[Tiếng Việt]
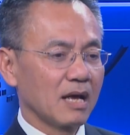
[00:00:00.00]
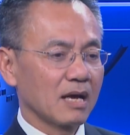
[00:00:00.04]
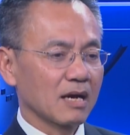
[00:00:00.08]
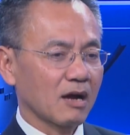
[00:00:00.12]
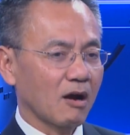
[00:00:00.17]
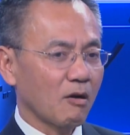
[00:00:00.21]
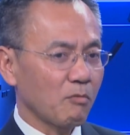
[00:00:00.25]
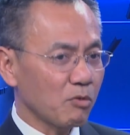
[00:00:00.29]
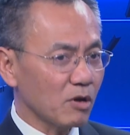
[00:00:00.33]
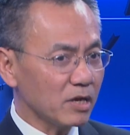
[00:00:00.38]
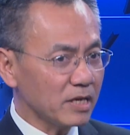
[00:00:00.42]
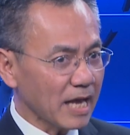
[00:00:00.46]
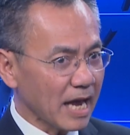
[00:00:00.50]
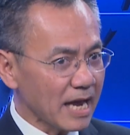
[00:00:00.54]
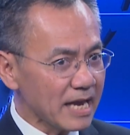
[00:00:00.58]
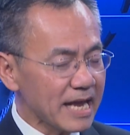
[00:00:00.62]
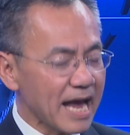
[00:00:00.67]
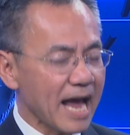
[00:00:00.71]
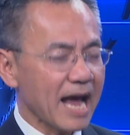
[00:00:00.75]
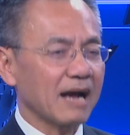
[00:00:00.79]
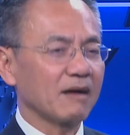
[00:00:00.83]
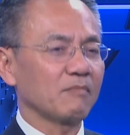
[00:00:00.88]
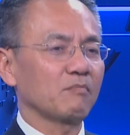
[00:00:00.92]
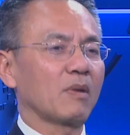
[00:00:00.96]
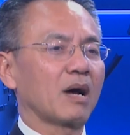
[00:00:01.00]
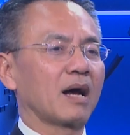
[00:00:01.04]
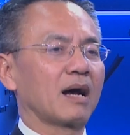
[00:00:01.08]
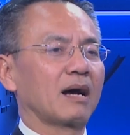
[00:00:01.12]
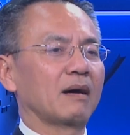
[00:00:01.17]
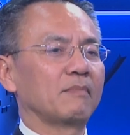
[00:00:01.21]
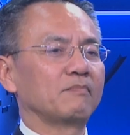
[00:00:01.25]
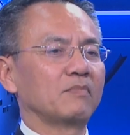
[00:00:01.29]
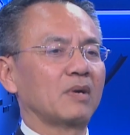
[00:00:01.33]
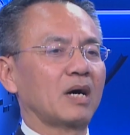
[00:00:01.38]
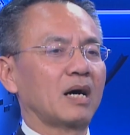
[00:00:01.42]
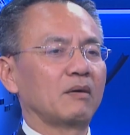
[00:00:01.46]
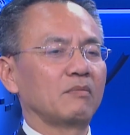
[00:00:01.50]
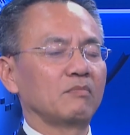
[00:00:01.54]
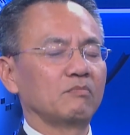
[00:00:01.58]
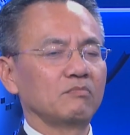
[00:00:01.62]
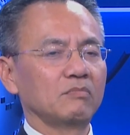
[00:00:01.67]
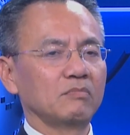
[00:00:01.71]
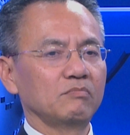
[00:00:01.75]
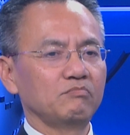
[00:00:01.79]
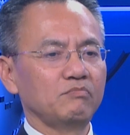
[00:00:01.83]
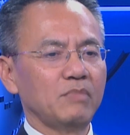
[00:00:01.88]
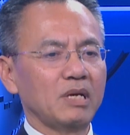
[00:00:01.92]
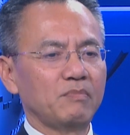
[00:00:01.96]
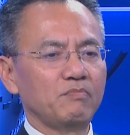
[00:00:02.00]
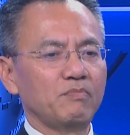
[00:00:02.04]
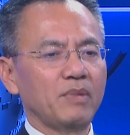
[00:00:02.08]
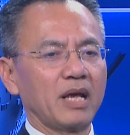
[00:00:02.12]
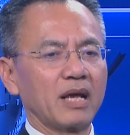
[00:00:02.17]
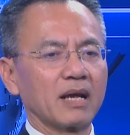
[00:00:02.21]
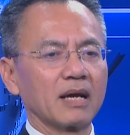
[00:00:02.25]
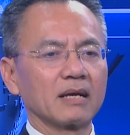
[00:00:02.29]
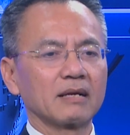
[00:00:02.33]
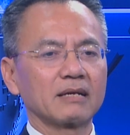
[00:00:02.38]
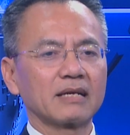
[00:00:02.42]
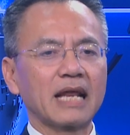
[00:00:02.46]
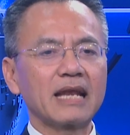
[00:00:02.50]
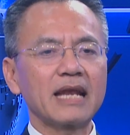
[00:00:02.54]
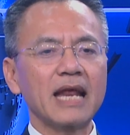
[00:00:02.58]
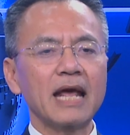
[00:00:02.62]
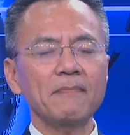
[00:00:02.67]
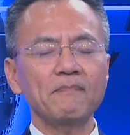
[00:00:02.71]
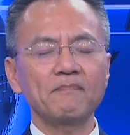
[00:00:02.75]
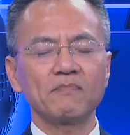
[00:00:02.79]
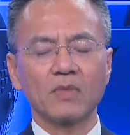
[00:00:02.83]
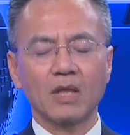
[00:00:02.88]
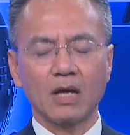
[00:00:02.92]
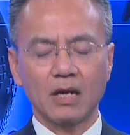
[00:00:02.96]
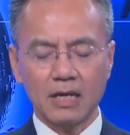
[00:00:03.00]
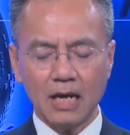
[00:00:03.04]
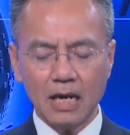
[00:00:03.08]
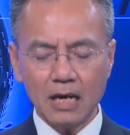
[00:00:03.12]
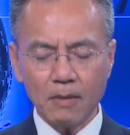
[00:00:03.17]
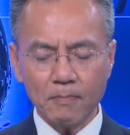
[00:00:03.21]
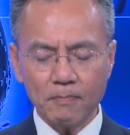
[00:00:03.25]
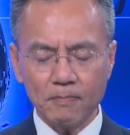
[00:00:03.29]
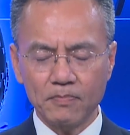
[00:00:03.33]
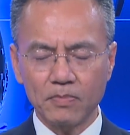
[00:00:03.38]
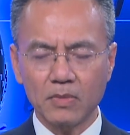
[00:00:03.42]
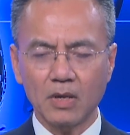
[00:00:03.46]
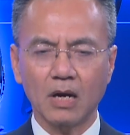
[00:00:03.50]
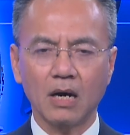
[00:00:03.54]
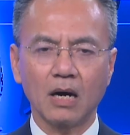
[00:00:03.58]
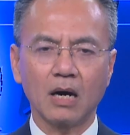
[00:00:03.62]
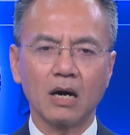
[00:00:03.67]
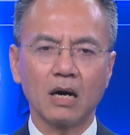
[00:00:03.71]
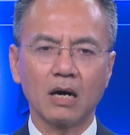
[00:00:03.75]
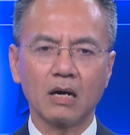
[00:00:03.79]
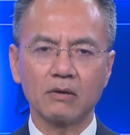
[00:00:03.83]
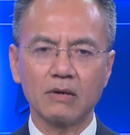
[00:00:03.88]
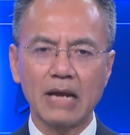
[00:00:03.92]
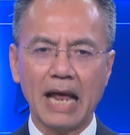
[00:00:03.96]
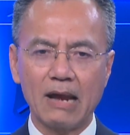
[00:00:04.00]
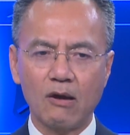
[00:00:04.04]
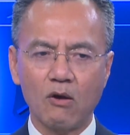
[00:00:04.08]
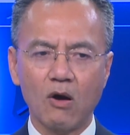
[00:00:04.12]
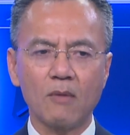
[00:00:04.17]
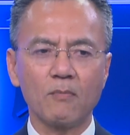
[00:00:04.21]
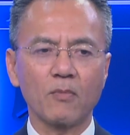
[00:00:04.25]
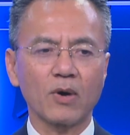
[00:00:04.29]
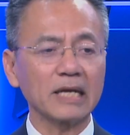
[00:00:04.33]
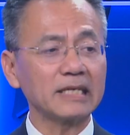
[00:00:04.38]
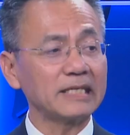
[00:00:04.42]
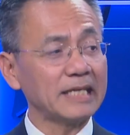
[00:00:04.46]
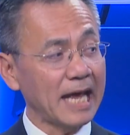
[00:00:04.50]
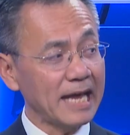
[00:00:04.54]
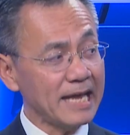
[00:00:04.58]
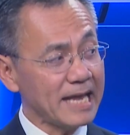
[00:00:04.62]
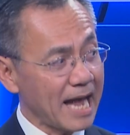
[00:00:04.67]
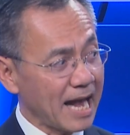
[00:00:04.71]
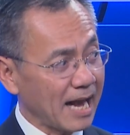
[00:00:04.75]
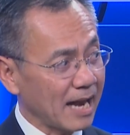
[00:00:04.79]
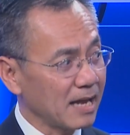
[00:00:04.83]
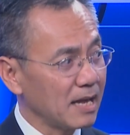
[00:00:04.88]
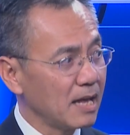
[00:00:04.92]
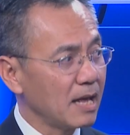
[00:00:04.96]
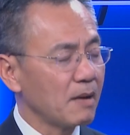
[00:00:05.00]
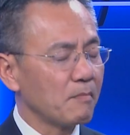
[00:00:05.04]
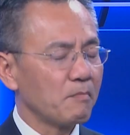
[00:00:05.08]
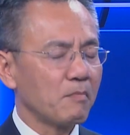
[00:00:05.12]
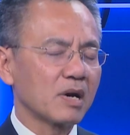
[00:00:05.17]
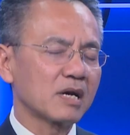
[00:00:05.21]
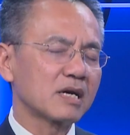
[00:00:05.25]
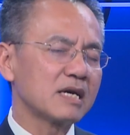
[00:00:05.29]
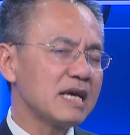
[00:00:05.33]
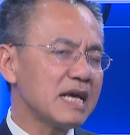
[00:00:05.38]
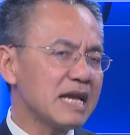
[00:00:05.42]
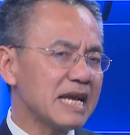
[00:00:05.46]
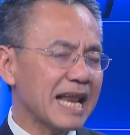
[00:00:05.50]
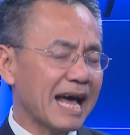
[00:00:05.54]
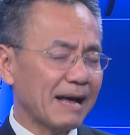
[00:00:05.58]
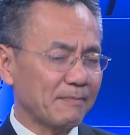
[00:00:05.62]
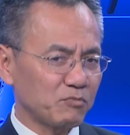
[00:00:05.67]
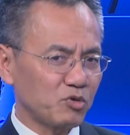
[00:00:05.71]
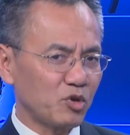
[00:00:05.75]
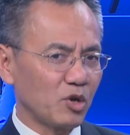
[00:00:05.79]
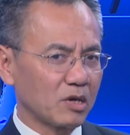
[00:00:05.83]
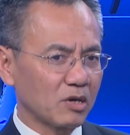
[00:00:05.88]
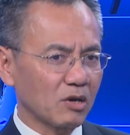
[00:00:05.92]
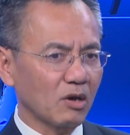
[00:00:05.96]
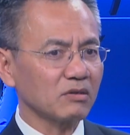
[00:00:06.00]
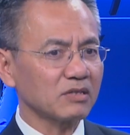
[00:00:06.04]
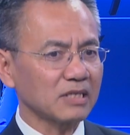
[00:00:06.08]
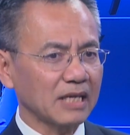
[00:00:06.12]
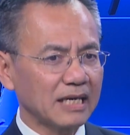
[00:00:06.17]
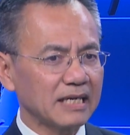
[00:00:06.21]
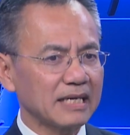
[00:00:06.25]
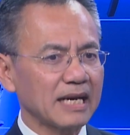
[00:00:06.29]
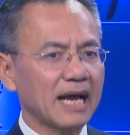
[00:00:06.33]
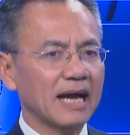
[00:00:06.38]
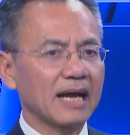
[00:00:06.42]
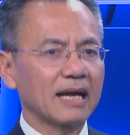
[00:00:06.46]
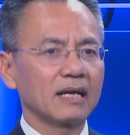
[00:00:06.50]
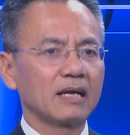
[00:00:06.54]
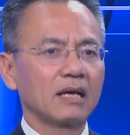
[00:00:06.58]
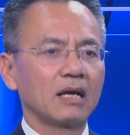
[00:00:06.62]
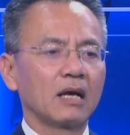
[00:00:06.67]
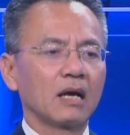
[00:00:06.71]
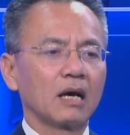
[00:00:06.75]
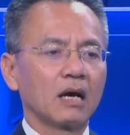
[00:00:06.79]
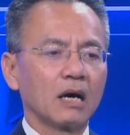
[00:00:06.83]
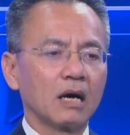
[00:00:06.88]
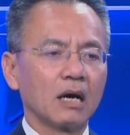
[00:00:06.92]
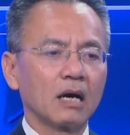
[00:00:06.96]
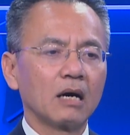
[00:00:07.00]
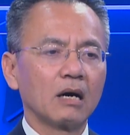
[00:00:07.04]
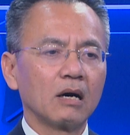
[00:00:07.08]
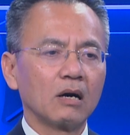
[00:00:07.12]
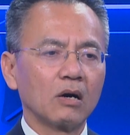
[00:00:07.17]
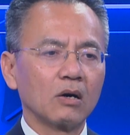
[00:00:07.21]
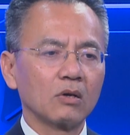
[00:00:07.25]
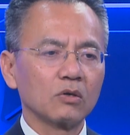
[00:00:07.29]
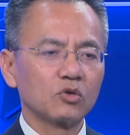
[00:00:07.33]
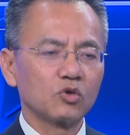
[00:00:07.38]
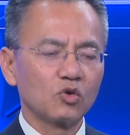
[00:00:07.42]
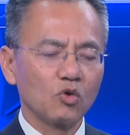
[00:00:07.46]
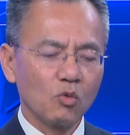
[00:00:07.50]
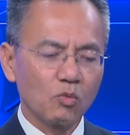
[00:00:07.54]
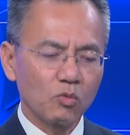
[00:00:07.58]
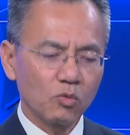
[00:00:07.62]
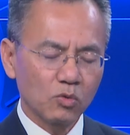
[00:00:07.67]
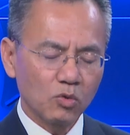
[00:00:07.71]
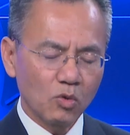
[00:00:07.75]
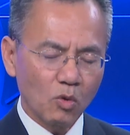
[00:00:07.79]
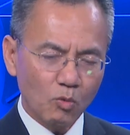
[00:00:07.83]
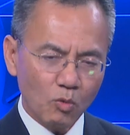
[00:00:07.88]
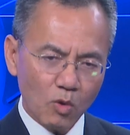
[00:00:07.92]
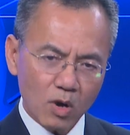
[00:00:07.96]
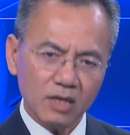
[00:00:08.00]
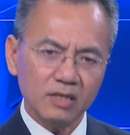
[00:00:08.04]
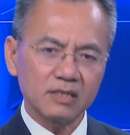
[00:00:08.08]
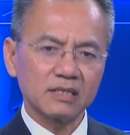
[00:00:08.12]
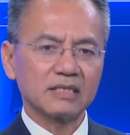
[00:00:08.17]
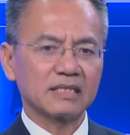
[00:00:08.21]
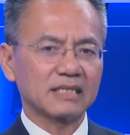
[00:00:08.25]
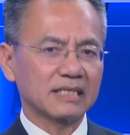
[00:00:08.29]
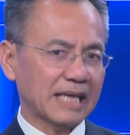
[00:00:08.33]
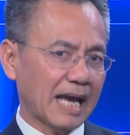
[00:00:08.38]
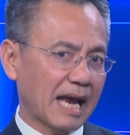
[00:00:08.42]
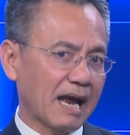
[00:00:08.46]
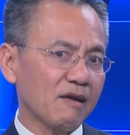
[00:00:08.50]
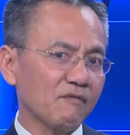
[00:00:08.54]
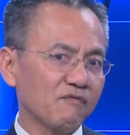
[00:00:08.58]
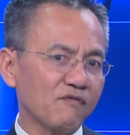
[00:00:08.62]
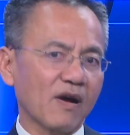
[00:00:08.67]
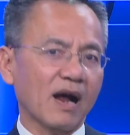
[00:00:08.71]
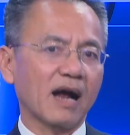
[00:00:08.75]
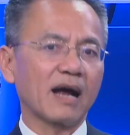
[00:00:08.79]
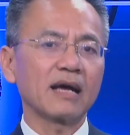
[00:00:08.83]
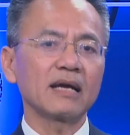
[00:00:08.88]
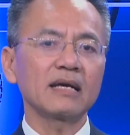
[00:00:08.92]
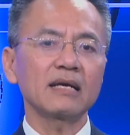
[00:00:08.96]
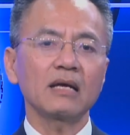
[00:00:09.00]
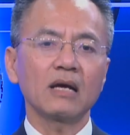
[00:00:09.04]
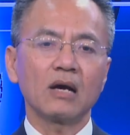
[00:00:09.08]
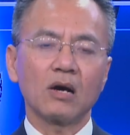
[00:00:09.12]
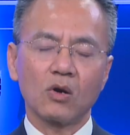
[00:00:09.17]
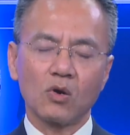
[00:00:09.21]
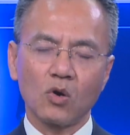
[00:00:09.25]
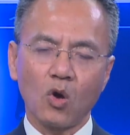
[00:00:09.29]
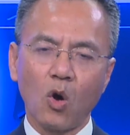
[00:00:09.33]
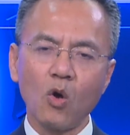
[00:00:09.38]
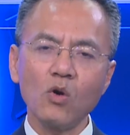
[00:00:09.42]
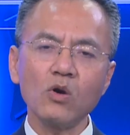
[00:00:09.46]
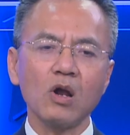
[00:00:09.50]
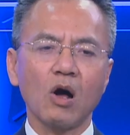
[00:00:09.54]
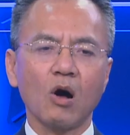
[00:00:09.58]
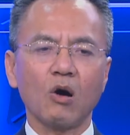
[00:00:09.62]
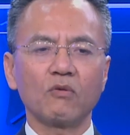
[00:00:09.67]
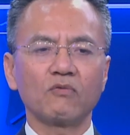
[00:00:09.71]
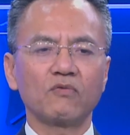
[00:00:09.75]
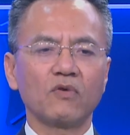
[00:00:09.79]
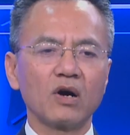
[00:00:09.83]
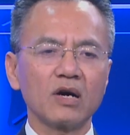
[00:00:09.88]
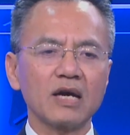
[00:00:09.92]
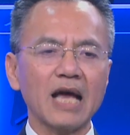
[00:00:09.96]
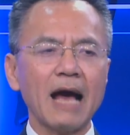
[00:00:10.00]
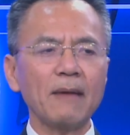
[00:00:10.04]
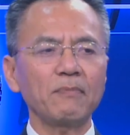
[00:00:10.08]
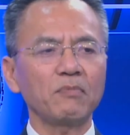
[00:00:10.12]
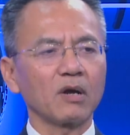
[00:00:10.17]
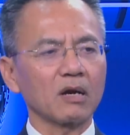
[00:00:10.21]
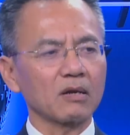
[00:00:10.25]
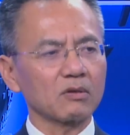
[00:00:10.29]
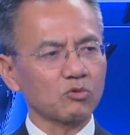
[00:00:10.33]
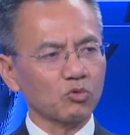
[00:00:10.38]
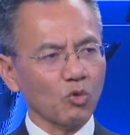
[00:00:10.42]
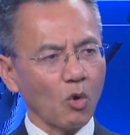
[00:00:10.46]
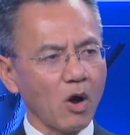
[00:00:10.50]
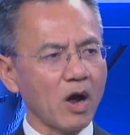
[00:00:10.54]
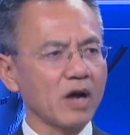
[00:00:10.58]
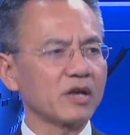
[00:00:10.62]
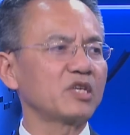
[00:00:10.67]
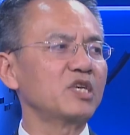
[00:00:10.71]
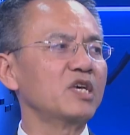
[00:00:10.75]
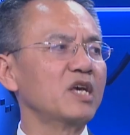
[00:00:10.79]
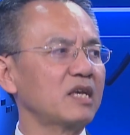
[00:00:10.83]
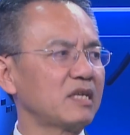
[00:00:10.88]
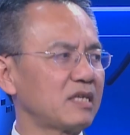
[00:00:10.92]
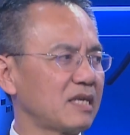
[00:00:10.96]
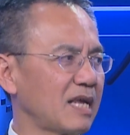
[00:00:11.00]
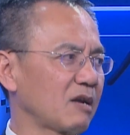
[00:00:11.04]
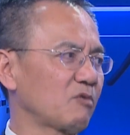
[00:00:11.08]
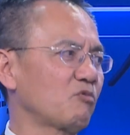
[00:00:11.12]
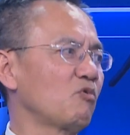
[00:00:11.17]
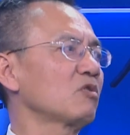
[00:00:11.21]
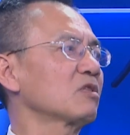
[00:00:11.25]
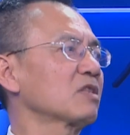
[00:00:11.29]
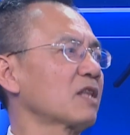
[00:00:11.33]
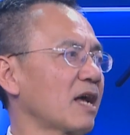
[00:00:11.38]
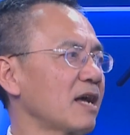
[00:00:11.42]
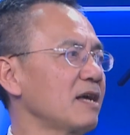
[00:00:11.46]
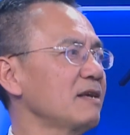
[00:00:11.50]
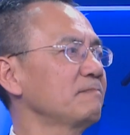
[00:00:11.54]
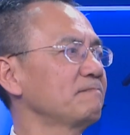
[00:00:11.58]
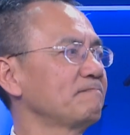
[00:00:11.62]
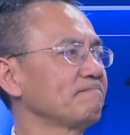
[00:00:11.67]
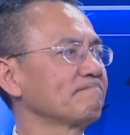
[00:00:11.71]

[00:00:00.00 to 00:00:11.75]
không có dễ dàng mà mà bịt miệng đánh ép đánh úp uh, Đài Loan một cách dễ dàng vâng. mà khi làm chuyện đó xảy ra uh, Trung Trung Quốc sẽ phải đối đầu với cái áp lực toàn diện trên quốc tế